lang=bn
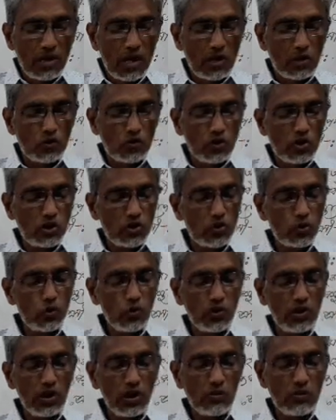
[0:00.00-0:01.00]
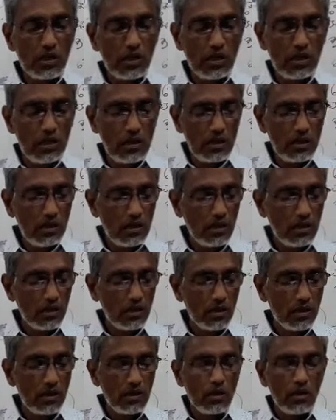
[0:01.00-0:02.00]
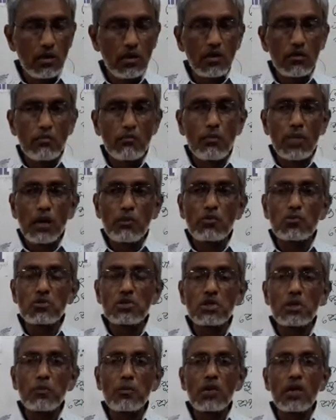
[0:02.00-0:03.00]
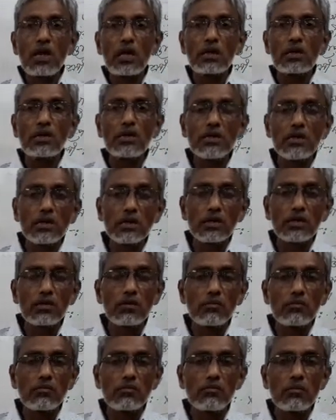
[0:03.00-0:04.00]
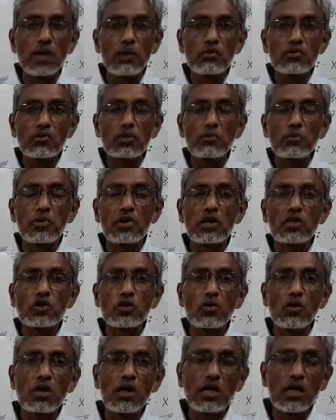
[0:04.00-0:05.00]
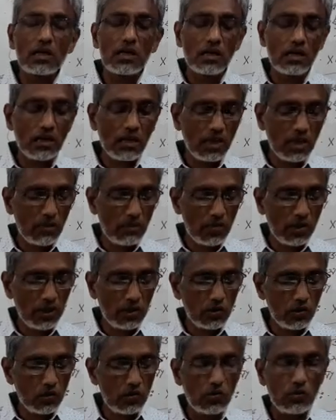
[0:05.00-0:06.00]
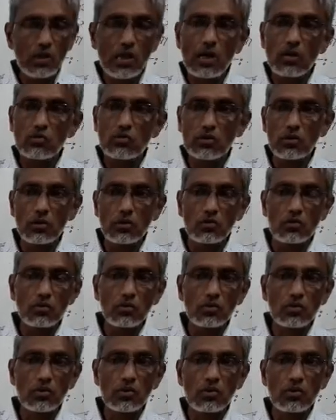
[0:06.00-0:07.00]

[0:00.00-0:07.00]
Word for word: আলোচনা শুরুতে আমরা ব্যবস্থাপনা কি ব্যবস্থাপনার সংজ্ঞাটা নিয়ে আমরা একটু আলোচনা করব